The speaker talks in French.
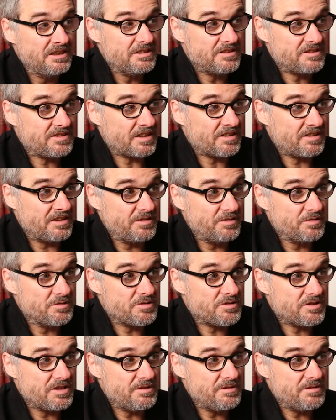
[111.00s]
Certaines de
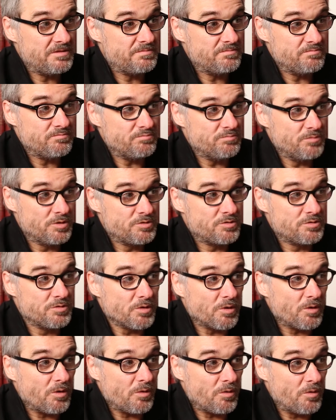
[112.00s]
ces
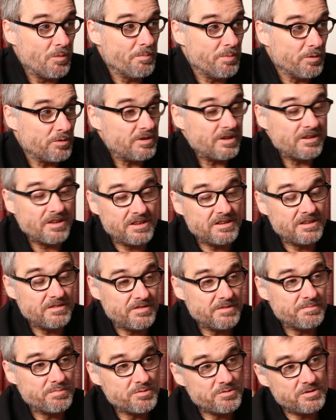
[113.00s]
mesures auront peut-être un
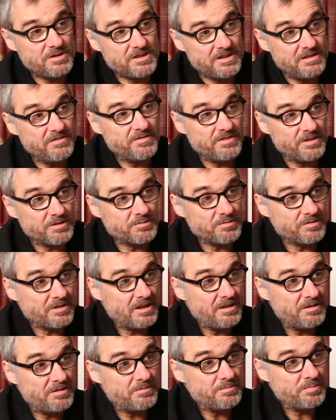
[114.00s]
effet positif. En tout
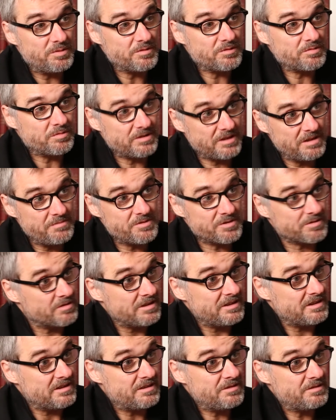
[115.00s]
cas, on peut le souhaiter, parce que
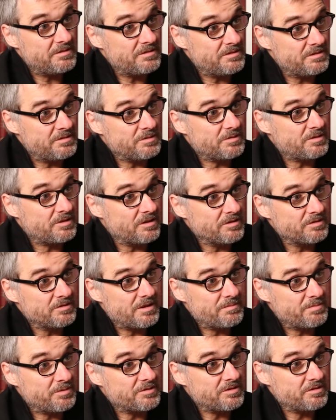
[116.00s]
le, temps de
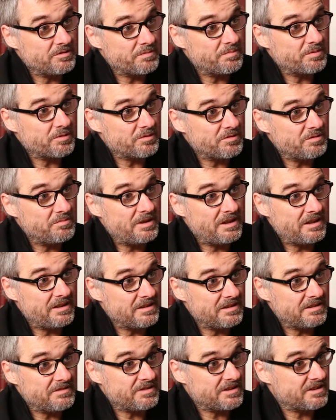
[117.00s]
la procédure prud'homale
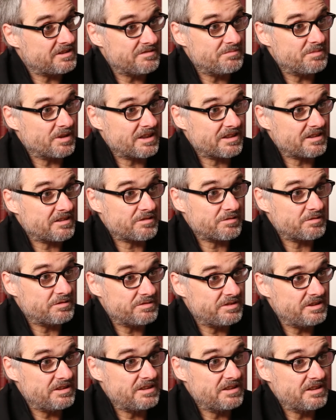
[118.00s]
est effectivement
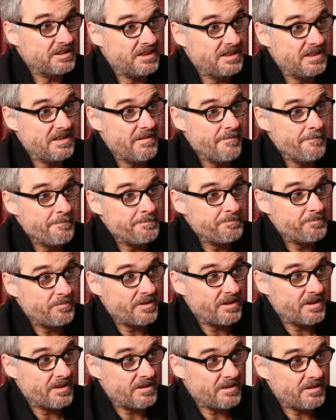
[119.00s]
catastrophique.
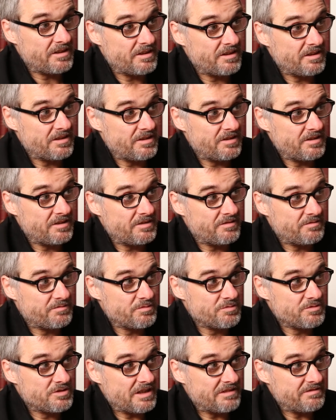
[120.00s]
Euh,
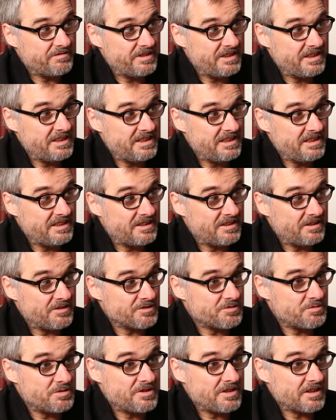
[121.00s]
vous avez
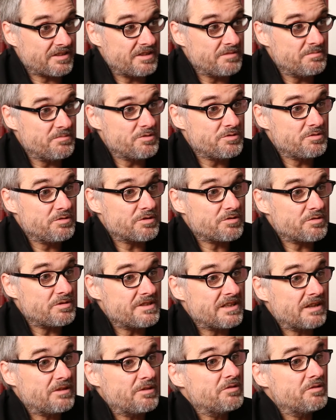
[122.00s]
ensuite certaines mesures sur
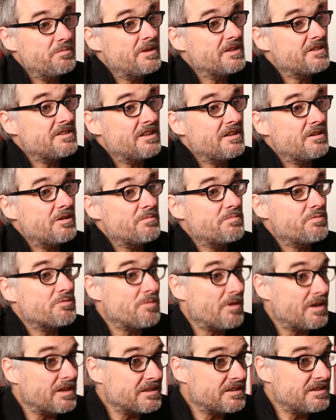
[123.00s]
les de maintien de
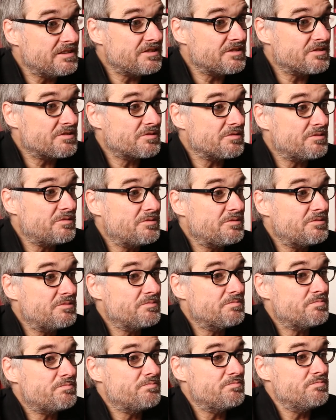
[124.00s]
l'emploi qui
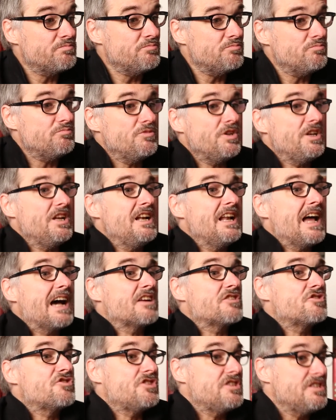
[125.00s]
sont
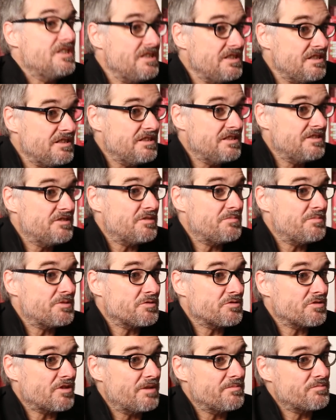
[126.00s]
Désormais,
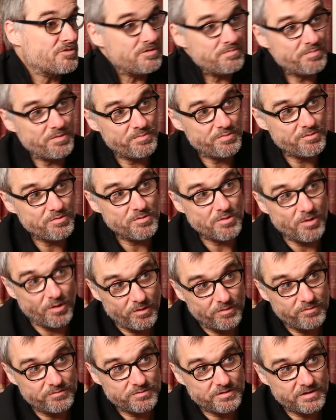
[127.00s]
ce sera un petit peu plus
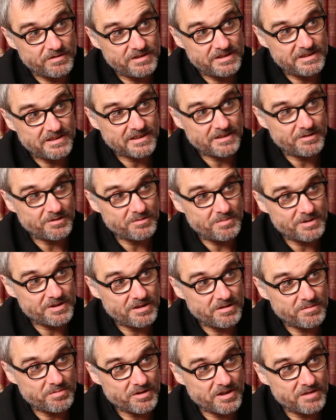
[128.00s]
long. Vous avez des accords de
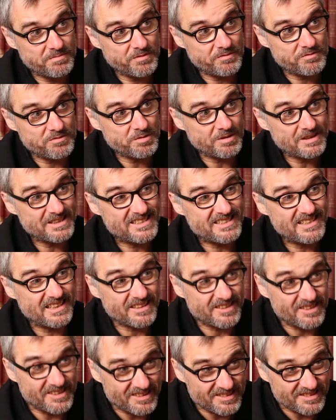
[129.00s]
maintien de l'emploi qui peuvent durer
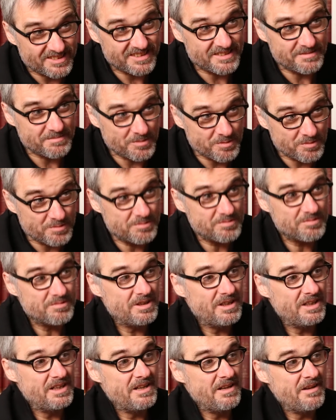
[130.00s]
5 ans, c'est beaucoup.
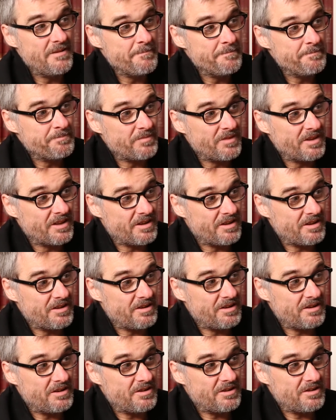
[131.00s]

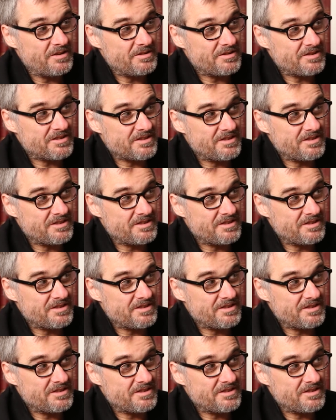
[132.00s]
Euh,